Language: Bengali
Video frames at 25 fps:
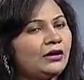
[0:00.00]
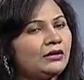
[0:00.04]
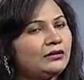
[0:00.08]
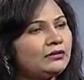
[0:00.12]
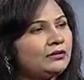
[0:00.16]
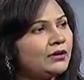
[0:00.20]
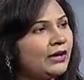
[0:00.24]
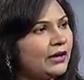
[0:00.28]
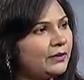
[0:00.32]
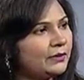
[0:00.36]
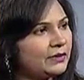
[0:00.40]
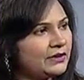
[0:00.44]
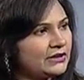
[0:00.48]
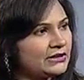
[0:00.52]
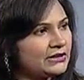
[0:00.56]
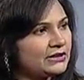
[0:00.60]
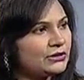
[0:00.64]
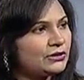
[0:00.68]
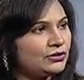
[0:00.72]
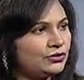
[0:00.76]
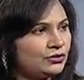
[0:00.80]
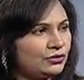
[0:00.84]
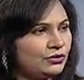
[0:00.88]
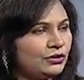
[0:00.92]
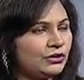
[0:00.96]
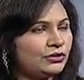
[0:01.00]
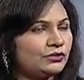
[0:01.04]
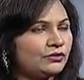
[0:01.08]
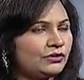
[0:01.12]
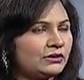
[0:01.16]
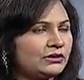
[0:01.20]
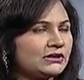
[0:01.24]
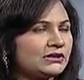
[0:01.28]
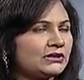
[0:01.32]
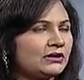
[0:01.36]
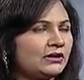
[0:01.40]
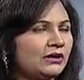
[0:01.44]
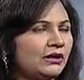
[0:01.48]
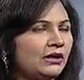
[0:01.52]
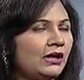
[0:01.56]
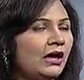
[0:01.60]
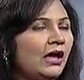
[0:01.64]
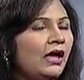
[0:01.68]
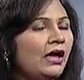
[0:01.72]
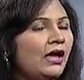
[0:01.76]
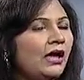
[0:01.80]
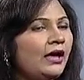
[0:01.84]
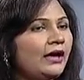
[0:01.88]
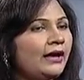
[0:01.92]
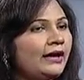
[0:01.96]
আর ডায়াবেটিসের জন্য একটু স্ক্রিনিং
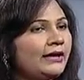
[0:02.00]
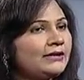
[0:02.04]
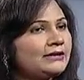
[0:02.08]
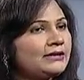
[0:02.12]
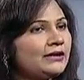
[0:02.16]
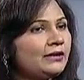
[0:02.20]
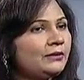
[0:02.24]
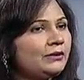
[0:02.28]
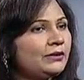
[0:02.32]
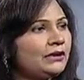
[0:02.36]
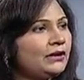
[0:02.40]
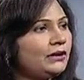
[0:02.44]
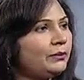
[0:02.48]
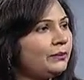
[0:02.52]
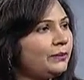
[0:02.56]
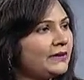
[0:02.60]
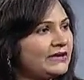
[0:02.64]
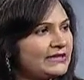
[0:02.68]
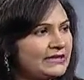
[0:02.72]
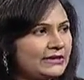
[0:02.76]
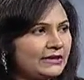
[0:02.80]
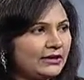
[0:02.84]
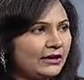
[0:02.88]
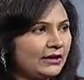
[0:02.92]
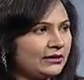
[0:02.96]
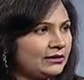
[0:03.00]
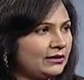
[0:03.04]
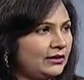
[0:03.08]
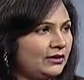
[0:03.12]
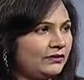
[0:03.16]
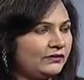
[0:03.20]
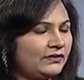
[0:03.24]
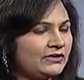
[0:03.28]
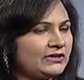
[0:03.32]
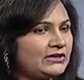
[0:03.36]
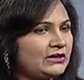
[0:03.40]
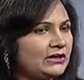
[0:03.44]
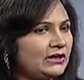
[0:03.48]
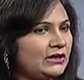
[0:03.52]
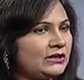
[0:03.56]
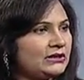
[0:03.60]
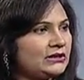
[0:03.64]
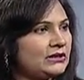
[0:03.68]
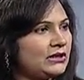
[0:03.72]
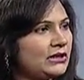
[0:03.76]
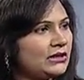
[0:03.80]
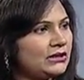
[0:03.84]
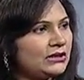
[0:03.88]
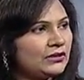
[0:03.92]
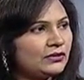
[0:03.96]
এটা আমাদের বেসিক একটা
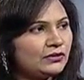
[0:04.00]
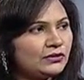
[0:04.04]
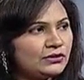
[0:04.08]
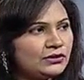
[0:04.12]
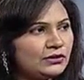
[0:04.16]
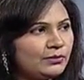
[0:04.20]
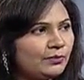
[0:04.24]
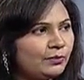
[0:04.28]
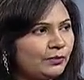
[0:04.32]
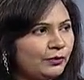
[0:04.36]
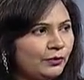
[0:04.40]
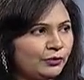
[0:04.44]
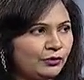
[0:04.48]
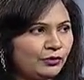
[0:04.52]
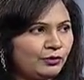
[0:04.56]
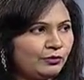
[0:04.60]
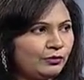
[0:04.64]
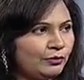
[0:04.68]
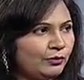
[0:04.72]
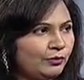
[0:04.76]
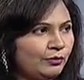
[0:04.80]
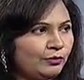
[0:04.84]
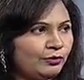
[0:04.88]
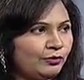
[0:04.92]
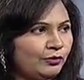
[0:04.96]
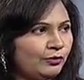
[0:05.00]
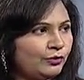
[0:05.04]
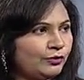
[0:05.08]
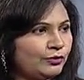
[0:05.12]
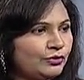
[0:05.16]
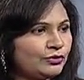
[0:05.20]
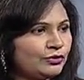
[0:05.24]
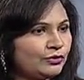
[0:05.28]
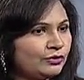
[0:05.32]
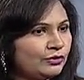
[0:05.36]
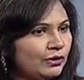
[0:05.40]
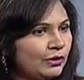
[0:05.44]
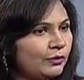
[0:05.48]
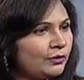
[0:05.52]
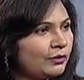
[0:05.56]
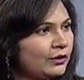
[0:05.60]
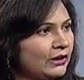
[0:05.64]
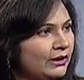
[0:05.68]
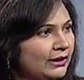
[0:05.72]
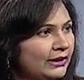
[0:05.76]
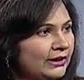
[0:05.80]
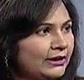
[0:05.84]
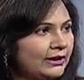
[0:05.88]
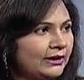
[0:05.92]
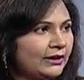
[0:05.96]
ইনভেস্টিগেশন এটা হচ্ছে প্রথম এবং পূর্বশর্ত
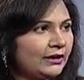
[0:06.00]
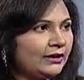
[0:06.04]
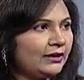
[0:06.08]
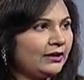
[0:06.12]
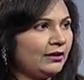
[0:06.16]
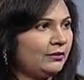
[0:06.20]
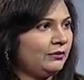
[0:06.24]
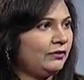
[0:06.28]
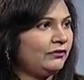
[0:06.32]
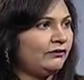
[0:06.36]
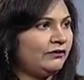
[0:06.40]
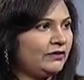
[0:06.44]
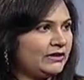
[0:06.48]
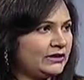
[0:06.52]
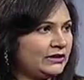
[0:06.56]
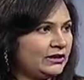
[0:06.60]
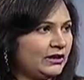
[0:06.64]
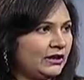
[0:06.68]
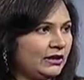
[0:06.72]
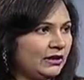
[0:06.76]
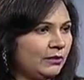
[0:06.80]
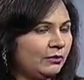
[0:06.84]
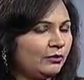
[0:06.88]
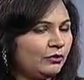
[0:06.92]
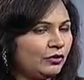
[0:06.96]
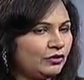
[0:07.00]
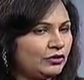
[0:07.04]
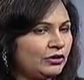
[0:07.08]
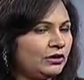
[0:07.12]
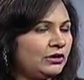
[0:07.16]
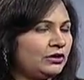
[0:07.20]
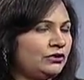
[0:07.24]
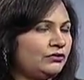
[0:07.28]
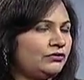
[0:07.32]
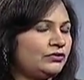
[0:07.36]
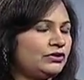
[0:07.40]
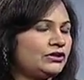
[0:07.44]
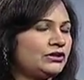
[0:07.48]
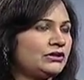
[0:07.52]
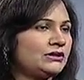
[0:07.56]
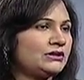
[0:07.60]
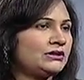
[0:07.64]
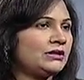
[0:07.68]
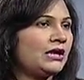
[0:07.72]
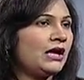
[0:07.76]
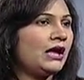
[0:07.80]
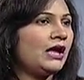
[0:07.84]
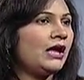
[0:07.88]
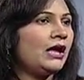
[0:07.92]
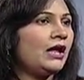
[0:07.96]
এবং ক্লিনিক্যালি আমি ফিট কিনা বডি
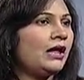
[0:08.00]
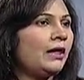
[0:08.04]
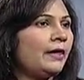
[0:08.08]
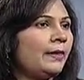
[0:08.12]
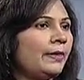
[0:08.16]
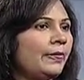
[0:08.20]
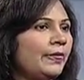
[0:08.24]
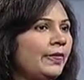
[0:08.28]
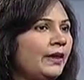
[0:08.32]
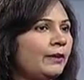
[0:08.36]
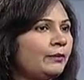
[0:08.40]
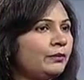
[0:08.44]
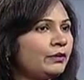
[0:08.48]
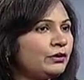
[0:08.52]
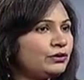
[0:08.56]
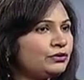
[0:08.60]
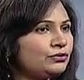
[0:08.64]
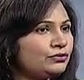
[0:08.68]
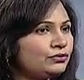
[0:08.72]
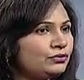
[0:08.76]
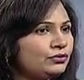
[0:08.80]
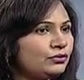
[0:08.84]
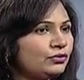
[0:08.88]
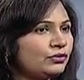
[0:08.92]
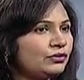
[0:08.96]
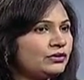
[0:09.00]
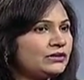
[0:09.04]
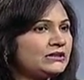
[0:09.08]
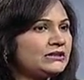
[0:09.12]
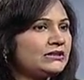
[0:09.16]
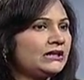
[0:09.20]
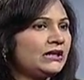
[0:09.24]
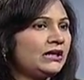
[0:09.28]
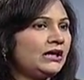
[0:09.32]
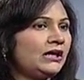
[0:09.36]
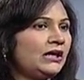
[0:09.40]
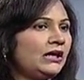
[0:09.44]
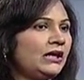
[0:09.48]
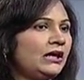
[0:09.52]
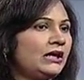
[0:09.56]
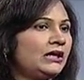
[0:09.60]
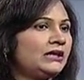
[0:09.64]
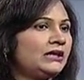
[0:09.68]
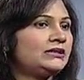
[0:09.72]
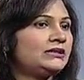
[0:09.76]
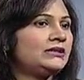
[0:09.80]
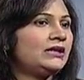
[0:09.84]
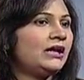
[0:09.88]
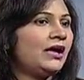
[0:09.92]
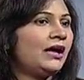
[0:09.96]
নিউট্রিশাস নাম্বার টু হচ্ছে
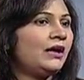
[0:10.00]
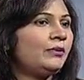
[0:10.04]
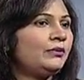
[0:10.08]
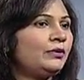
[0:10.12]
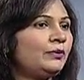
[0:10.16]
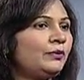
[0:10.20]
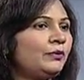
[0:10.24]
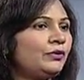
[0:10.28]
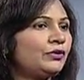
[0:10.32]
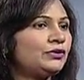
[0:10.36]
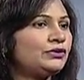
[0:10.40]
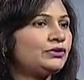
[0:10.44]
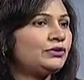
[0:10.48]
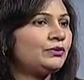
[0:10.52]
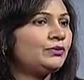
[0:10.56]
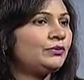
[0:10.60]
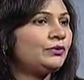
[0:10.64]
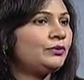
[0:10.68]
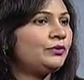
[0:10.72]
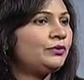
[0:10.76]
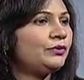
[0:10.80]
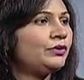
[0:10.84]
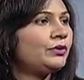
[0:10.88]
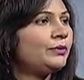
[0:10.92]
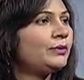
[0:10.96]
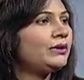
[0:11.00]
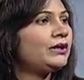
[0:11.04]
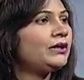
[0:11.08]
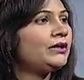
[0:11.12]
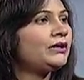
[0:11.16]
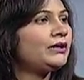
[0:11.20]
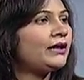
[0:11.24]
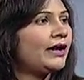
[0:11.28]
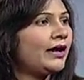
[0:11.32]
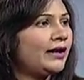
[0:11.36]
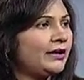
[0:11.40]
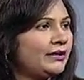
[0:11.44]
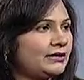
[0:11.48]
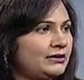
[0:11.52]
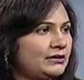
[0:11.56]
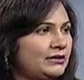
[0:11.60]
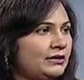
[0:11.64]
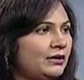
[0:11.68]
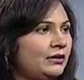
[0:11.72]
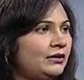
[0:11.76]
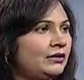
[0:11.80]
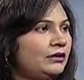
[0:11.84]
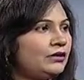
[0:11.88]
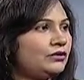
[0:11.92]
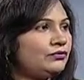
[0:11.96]
যে আমি পর্যাপ্ত পরিমাণে ডায়েট
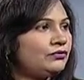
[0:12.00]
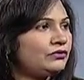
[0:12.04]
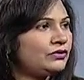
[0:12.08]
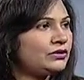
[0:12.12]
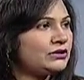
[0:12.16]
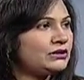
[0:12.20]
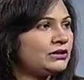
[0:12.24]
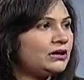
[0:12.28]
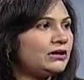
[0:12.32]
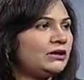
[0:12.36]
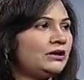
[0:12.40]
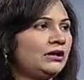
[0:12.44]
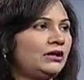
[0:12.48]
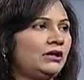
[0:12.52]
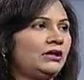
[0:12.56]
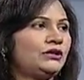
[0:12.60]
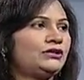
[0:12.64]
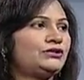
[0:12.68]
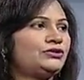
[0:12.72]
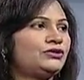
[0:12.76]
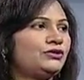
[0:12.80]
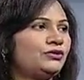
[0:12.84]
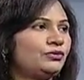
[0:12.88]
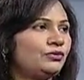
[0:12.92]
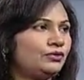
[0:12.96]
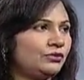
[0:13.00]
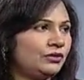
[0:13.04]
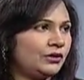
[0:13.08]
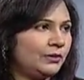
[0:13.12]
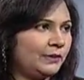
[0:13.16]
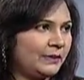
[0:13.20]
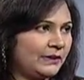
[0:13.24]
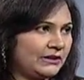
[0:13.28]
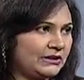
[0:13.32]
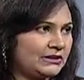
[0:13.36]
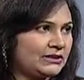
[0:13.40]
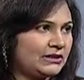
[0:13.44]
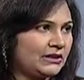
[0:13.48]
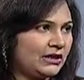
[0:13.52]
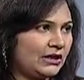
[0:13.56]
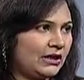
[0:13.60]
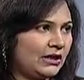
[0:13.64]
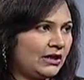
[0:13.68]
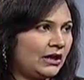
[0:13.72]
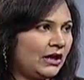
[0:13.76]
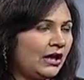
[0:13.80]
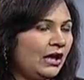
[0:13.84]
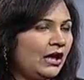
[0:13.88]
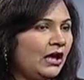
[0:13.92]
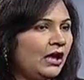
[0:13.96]
নিউট্রিশন এনশিওর করতে পারছি
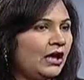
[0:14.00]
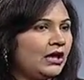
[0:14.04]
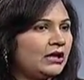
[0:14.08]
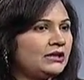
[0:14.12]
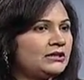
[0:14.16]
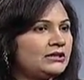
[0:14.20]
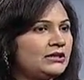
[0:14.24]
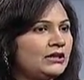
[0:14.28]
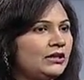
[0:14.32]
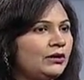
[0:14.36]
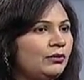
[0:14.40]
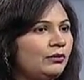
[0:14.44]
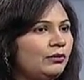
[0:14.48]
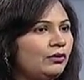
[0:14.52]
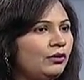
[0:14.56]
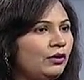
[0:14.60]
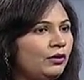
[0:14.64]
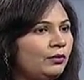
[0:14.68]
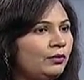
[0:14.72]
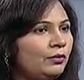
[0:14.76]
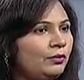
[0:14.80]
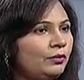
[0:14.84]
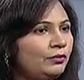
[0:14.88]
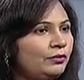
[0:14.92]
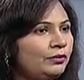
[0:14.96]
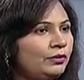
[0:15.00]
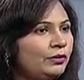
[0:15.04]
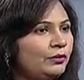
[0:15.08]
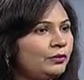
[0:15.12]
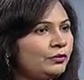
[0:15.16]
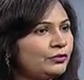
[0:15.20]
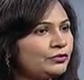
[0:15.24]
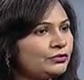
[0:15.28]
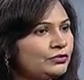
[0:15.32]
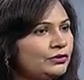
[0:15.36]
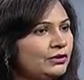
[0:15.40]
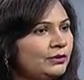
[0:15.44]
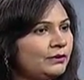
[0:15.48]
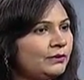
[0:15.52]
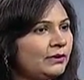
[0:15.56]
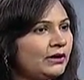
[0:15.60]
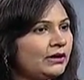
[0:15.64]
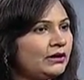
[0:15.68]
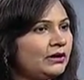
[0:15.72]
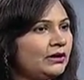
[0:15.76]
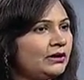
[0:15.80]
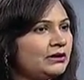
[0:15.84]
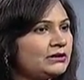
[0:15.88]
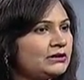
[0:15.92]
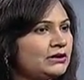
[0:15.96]
কিনা যে গর্ভবতী প্রসূতি
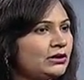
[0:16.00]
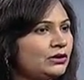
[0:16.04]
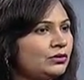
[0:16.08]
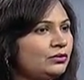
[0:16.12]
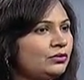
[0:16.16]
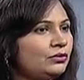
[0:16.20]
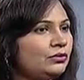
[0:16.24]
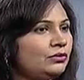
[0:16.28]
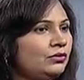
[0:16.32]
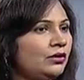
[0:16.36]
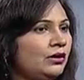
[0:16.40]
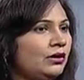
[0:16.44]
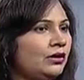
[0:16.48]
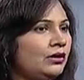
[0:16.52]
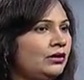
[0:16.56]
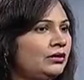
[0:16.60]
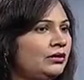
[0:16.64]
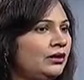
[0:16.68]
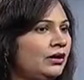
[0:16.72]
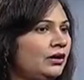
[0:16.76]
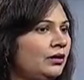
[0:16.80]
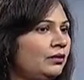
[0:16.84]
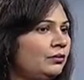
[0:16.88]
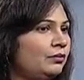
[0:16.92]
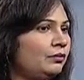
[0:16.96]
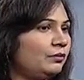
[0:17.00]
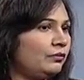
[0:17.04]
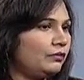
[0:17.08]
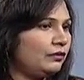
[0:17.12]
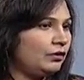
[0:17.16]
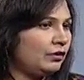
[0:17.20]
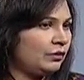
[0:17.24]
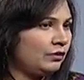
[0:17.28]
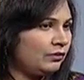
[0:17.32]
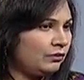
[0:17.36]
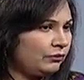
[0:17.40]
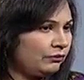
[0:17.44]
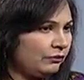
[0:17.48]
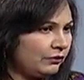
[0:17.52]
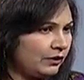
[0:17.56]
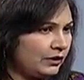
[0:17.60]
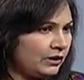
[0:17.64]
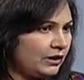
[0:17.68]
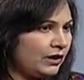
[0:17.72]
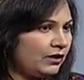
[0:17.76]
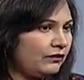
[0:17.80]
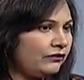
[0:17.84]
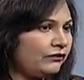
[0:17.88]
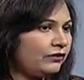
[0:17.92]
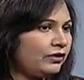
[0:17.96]
মাদের যেহেতু তার
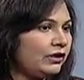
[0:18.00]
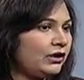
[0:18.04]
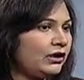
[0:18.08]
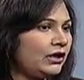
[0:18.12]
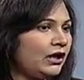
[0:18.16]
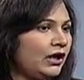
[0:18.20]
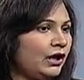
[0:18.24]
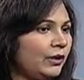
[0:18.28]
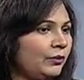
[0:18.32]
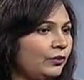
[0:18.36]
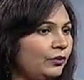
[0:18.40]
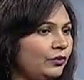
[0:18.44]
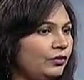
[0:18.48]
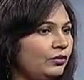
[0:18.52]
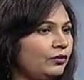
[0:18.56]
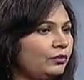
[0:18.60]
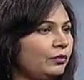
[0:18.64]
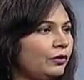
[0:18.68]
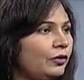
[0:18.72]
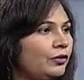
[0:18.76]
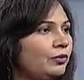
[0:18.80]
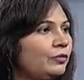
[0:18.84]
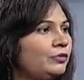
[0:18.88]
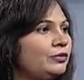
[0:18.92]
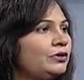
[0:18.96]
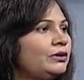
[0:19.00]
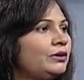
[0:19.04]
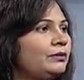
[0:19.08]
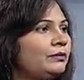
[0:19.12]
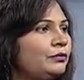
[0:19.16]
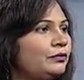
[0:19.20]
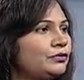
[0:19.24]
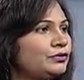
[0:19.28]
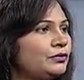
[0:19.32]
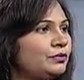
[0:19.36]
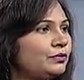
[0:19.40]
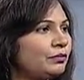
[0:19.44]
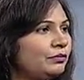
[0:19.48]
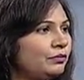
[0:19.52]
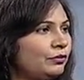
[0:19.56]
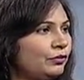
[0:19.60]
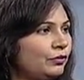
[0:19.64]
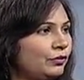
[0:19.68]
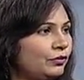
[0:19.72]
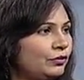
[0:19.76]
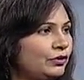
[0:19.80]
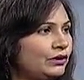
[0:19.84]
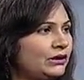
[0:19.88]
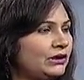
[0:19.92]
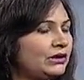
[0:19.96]
ডেলিভারি এবং পরবর্তী প্রসব
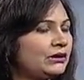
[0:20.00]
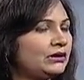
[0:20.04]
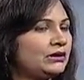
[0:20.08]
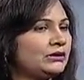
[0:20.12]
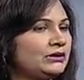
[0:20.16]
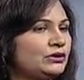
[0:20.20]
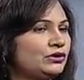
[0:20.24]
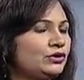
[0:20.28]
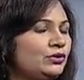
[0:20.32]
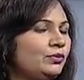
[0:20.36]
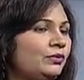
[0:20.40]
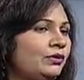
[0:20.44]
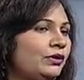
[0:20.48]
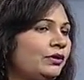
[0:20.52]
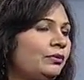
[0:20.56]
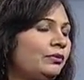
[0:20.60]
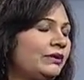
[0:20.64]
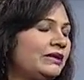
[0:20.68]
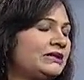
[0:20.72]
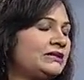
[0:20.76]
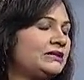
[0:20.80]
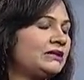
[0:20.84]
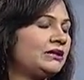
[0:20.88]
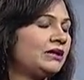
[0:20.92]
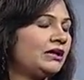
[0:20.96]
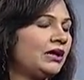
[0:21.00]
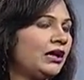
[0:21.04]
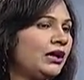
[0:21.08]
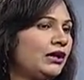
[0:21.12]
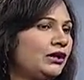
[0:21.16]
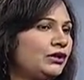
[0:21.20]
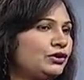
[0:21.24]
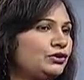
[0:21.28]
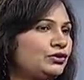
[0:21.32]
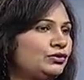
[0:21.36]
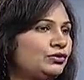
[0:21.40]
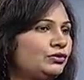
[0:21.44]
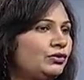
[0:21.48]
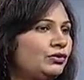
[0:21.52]
পরবর্তী সময়ের বাচ্চার কেয়ারের